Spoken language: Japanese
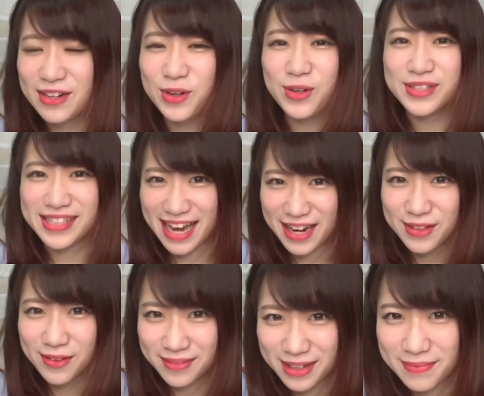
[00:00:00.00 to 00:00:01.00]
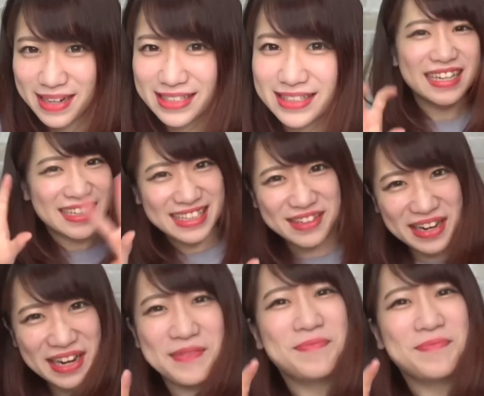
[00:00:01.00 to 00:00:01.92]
いろいろ使えると思いますでは